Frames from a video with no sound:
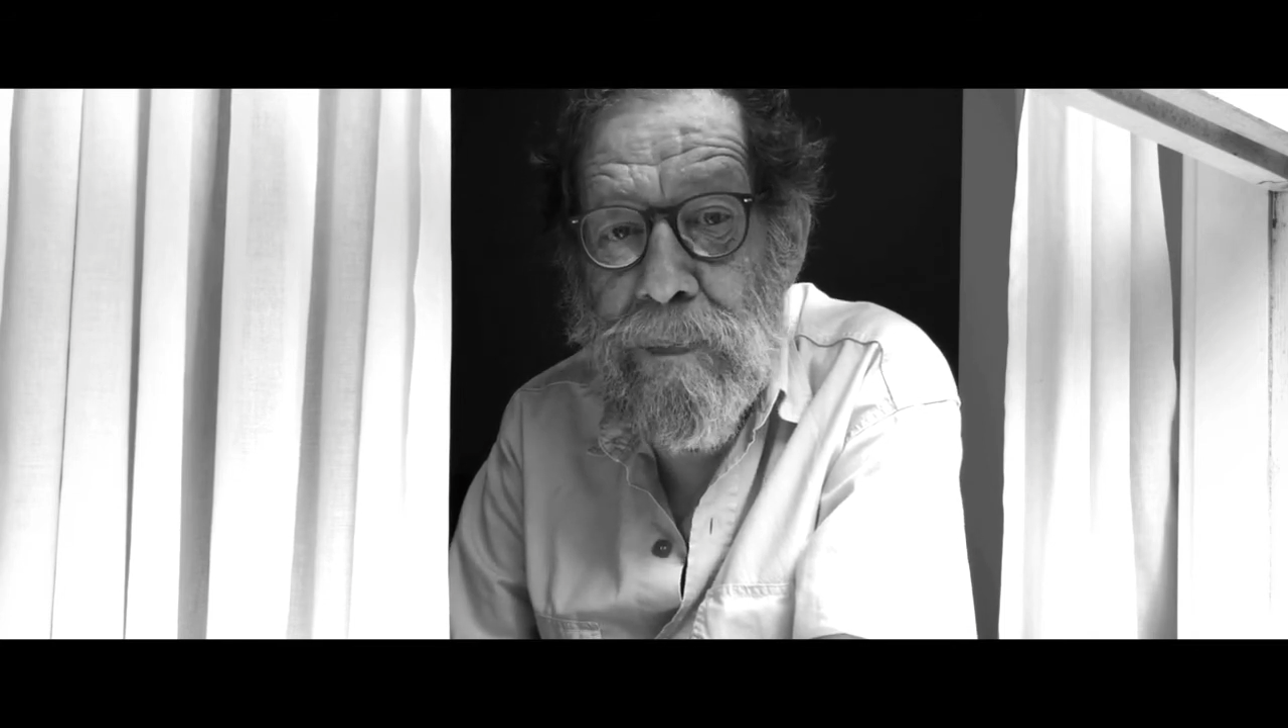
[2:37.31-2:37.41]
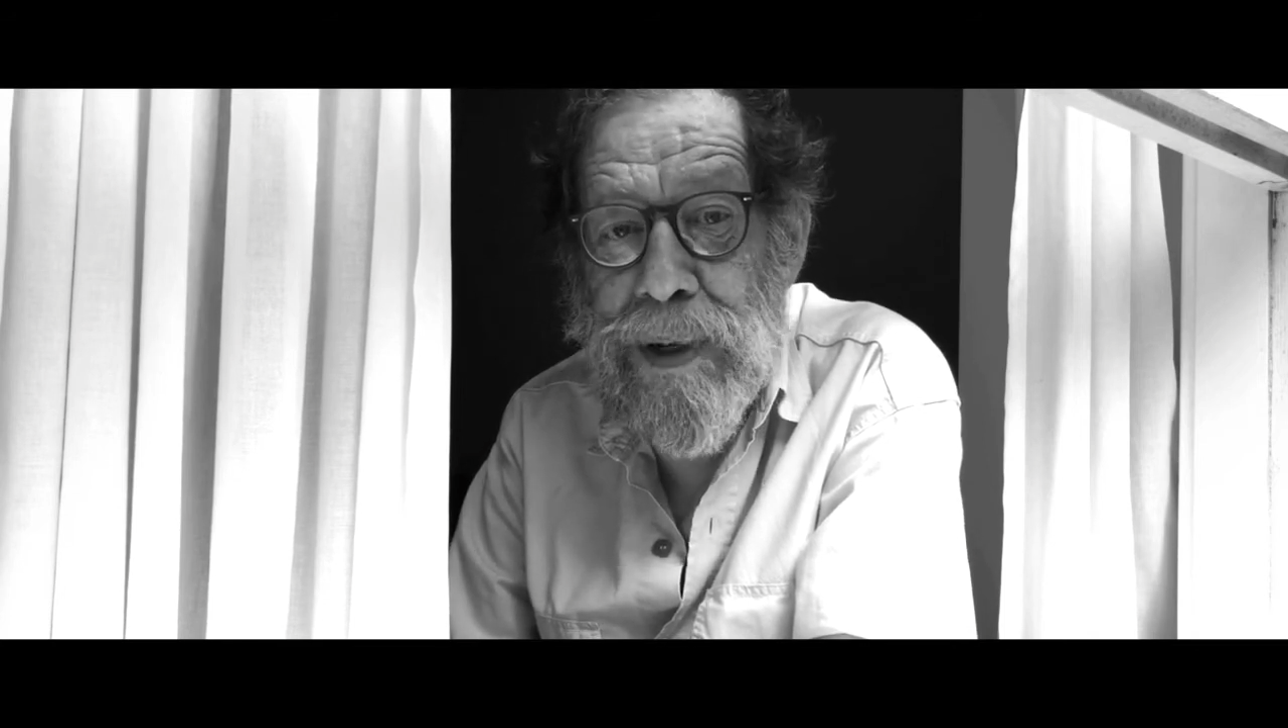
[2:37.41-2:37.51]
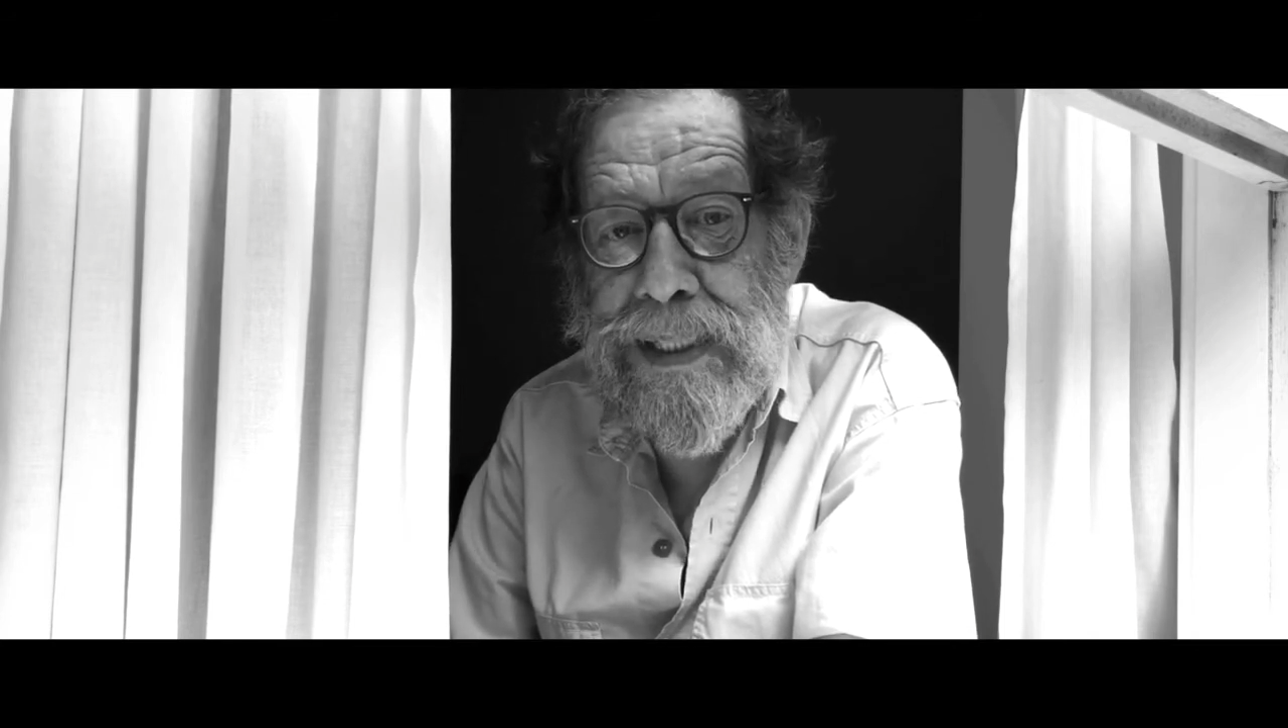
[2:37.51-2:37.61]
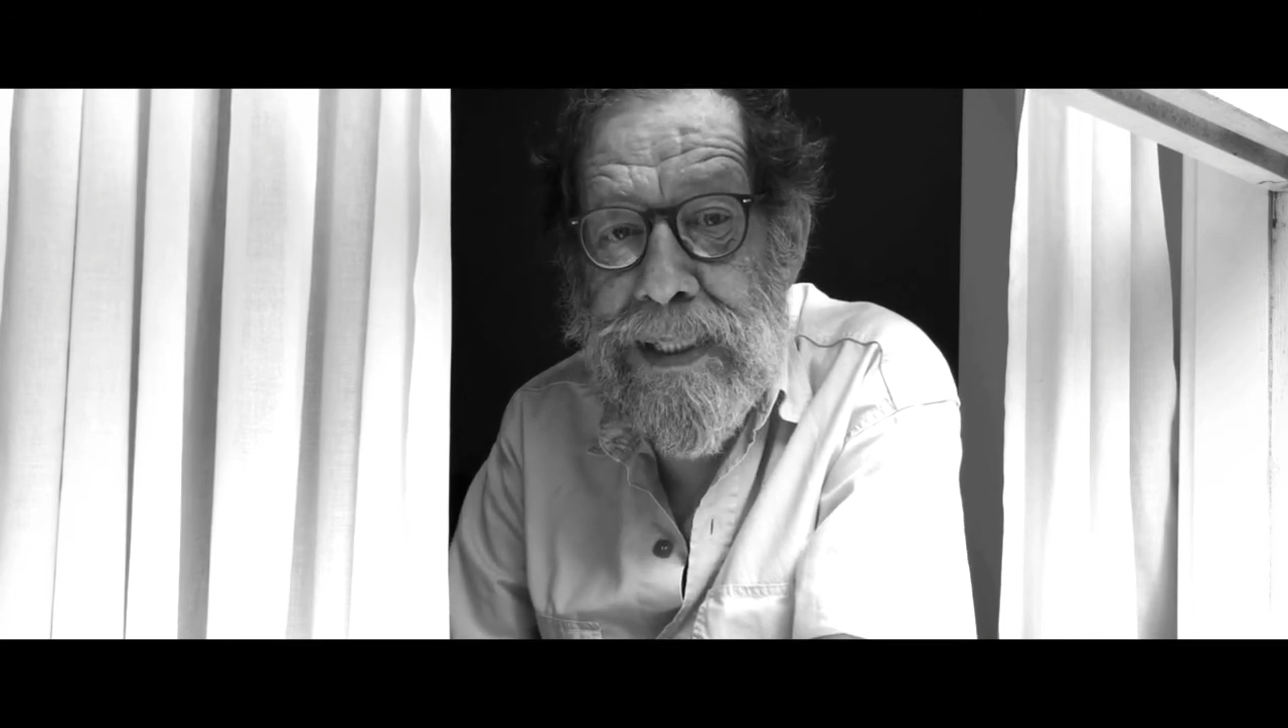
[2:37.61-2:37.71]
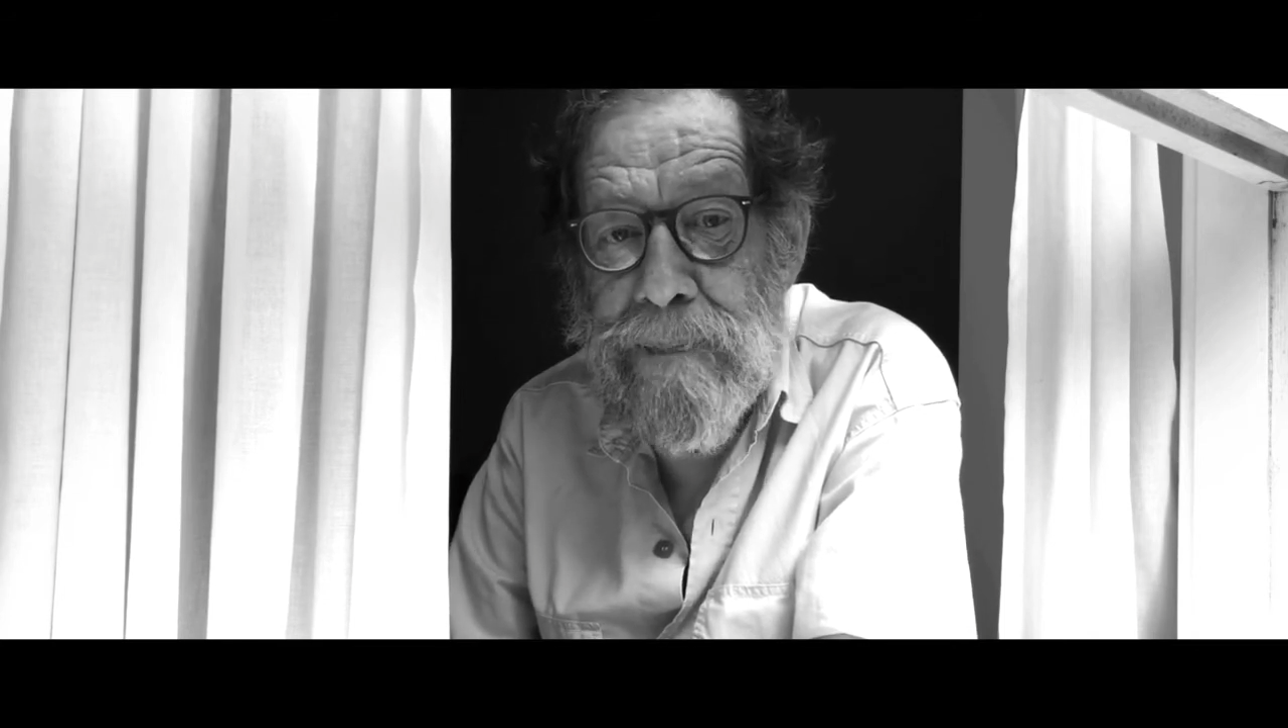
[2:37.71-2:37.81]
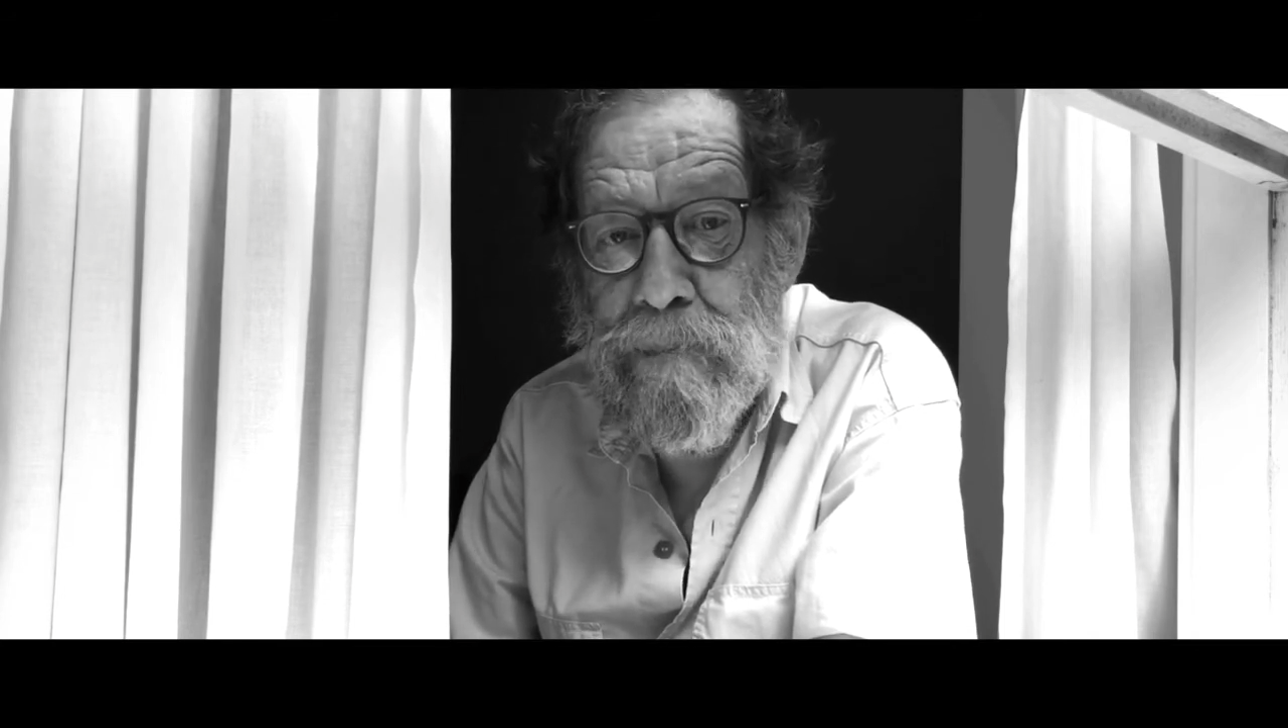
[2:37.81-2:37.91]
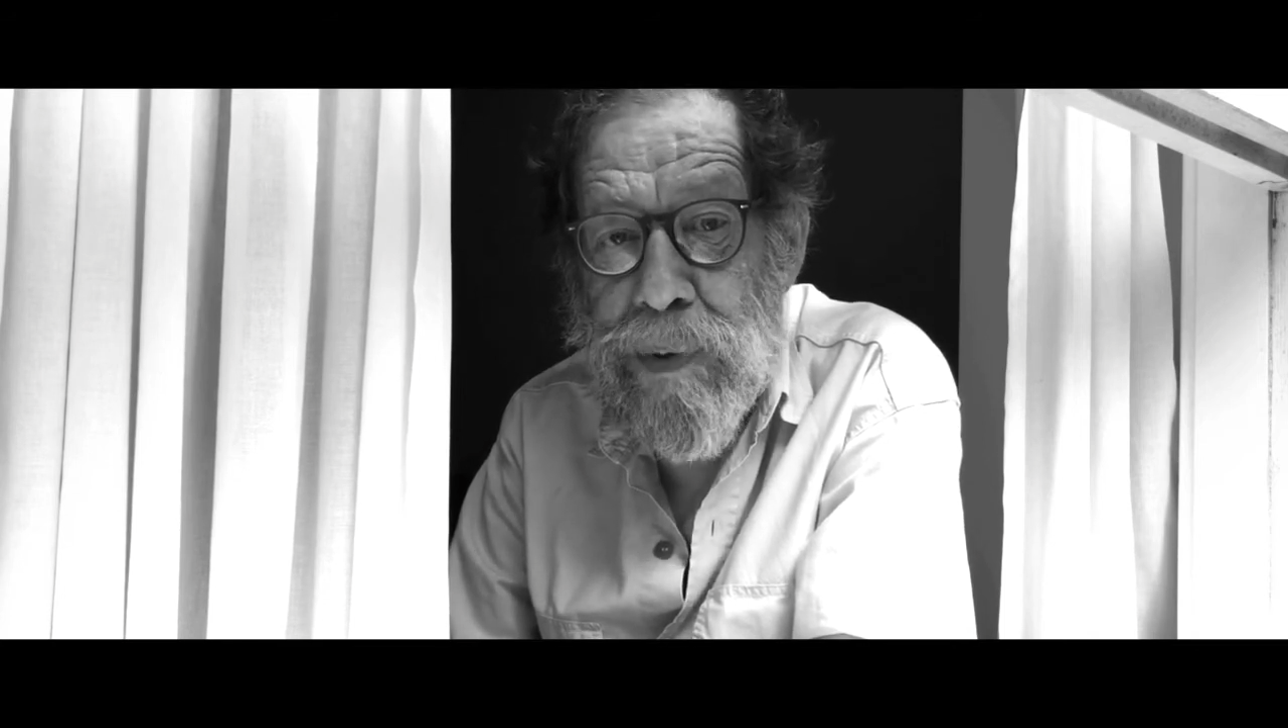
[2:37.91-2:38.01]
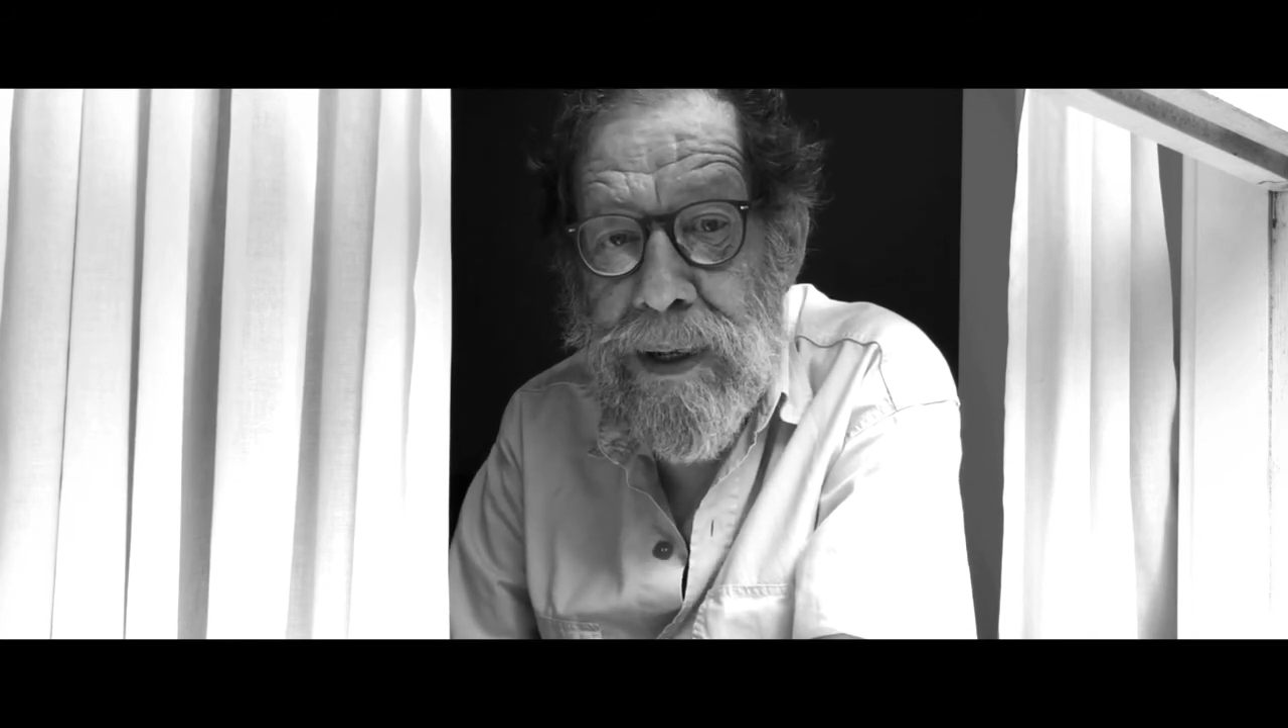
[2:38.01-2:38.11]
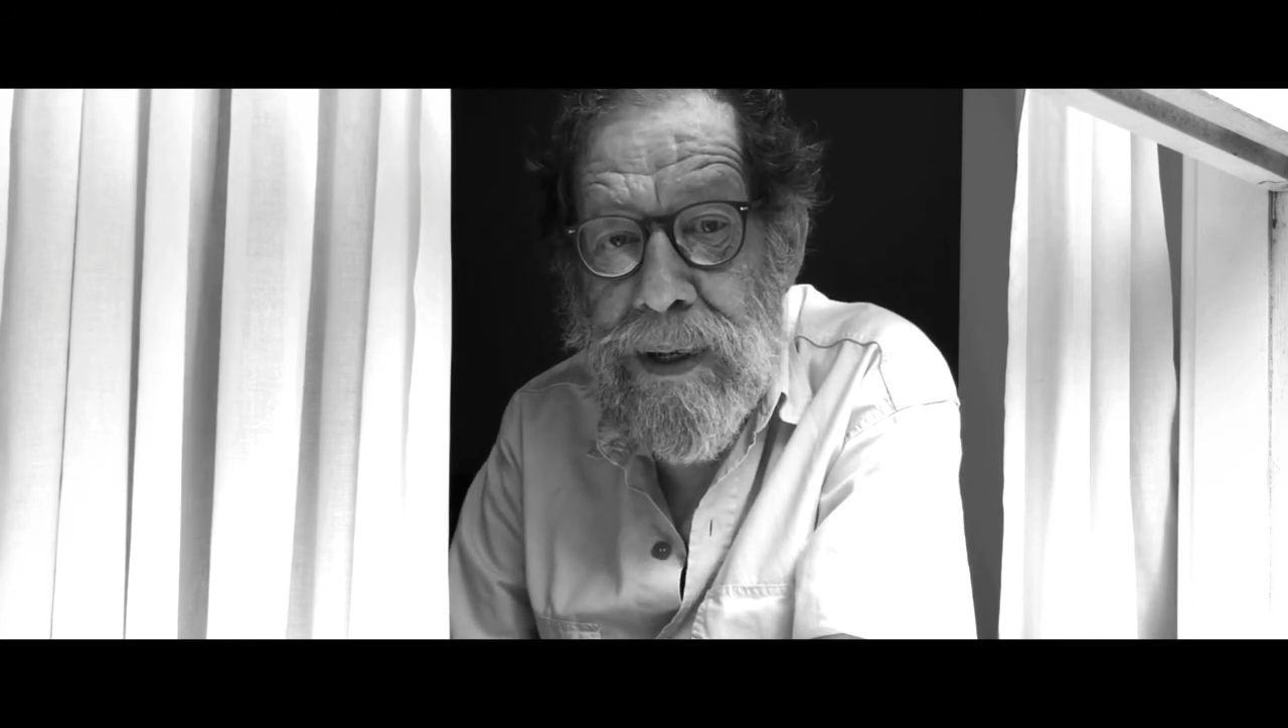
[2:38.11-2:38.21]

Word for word: para sempre.